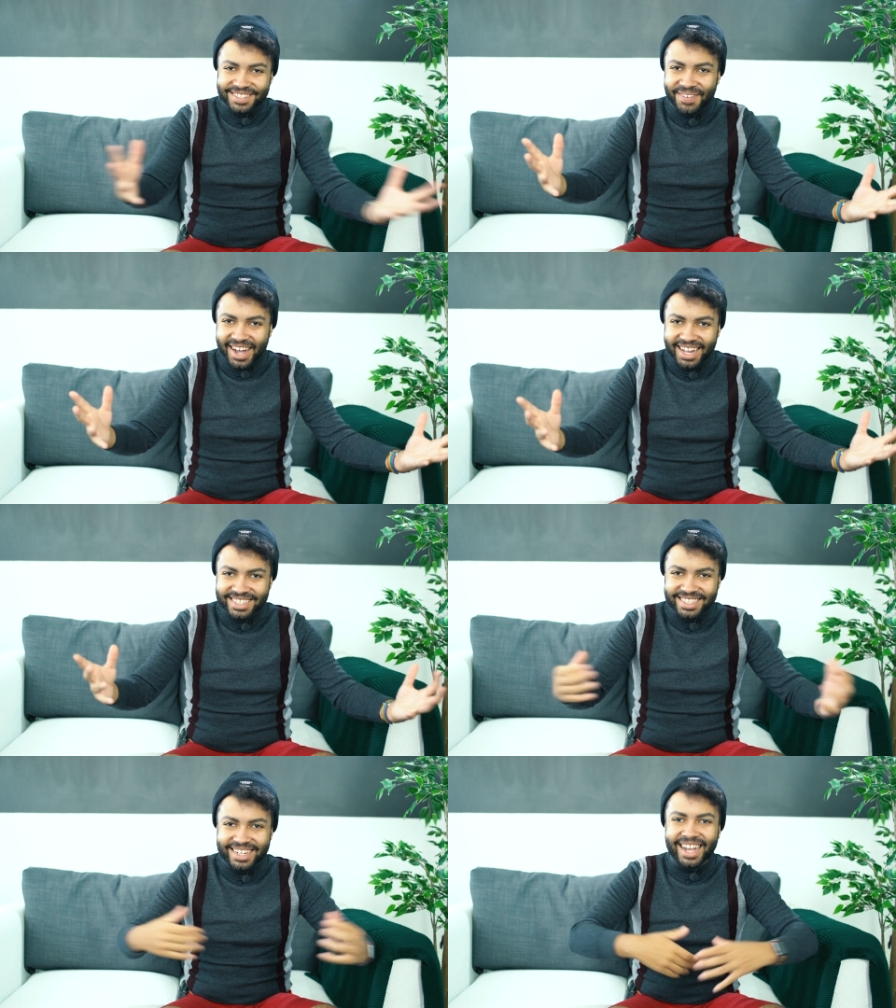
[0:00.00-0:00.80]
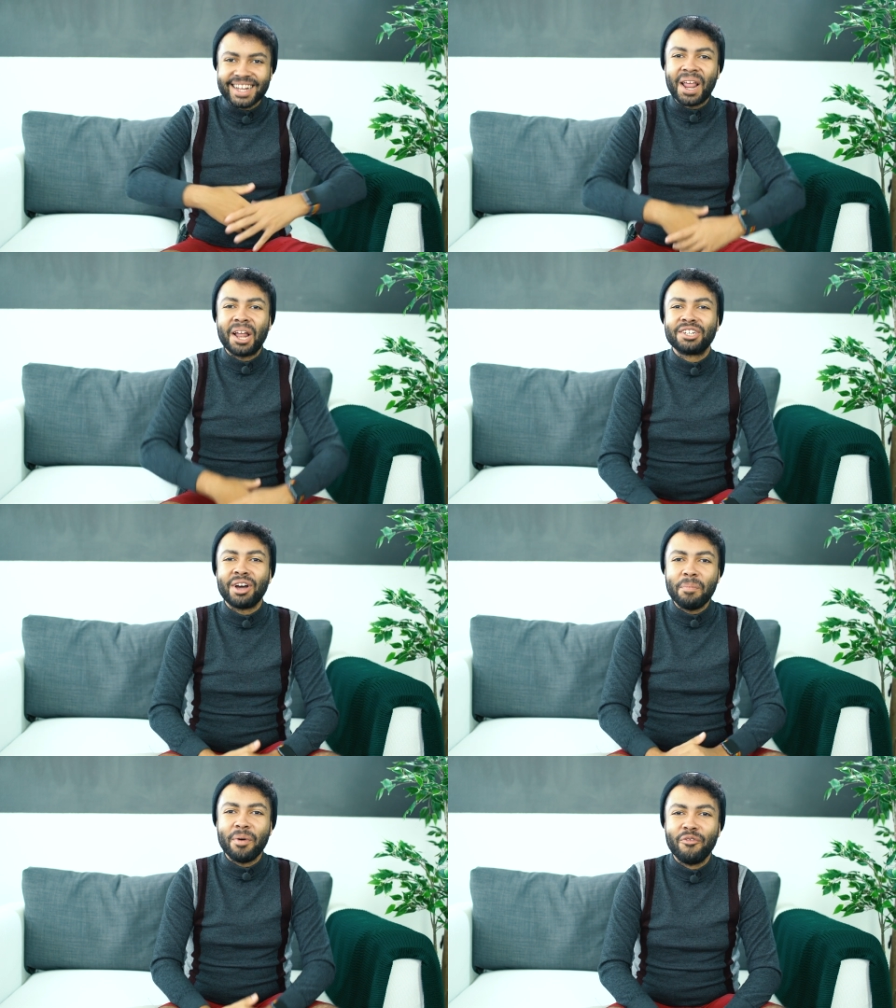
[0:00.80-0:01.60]
war's, dein
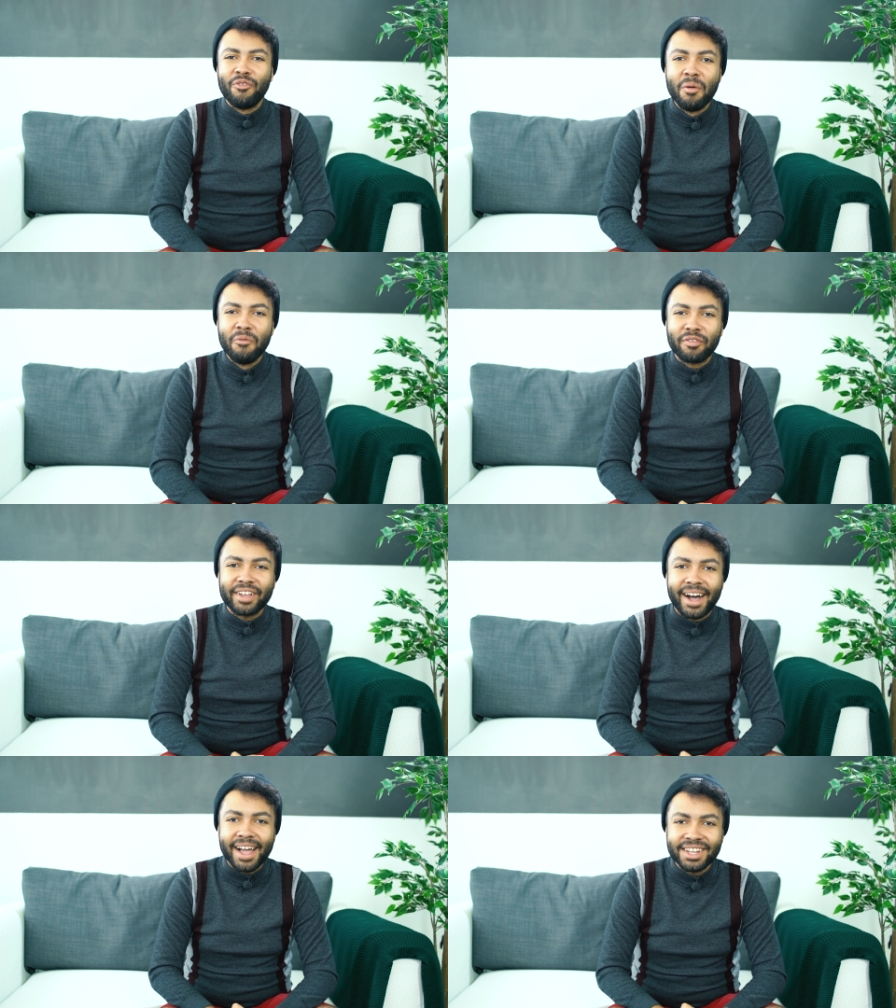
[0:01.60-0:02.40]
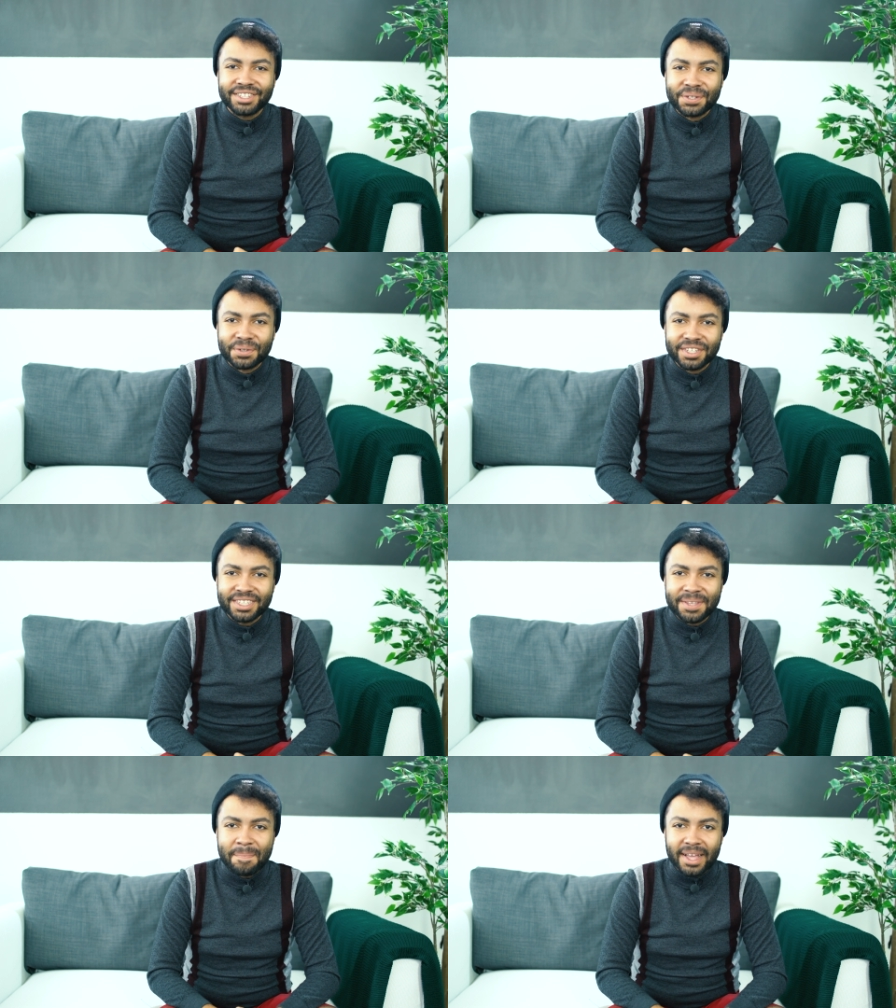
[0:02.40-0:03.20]
Top 5 Guide
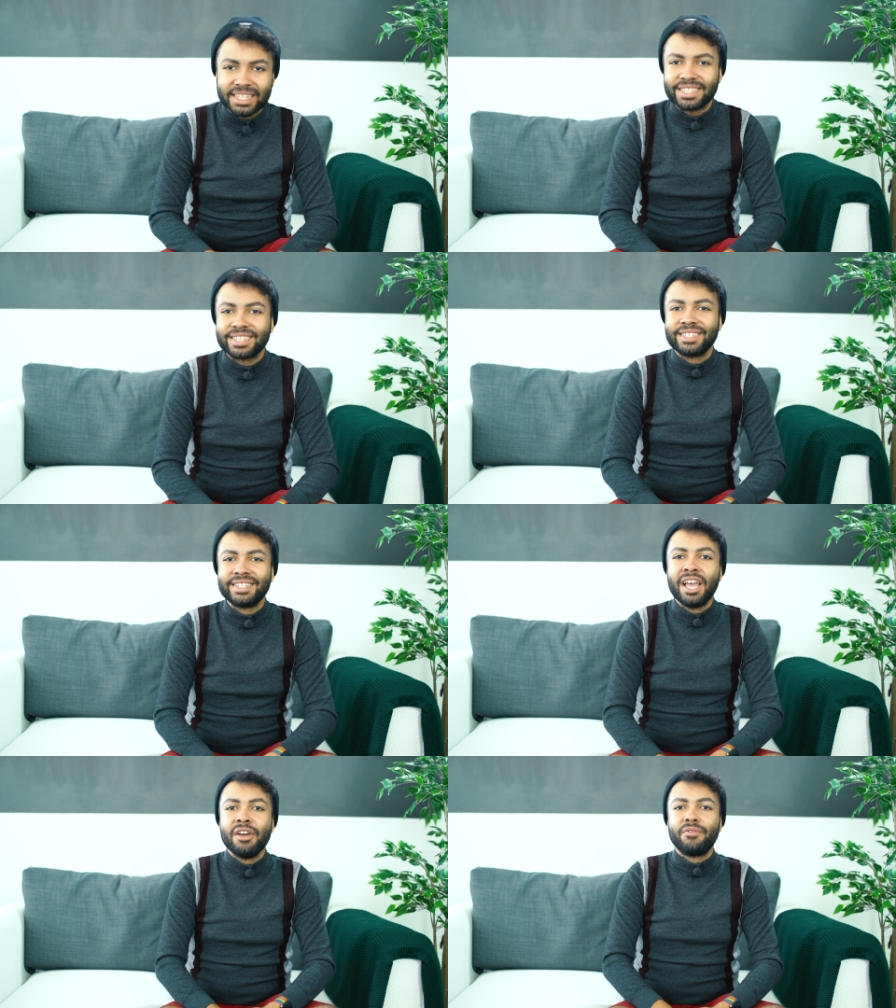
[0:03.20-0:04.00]
durch die besten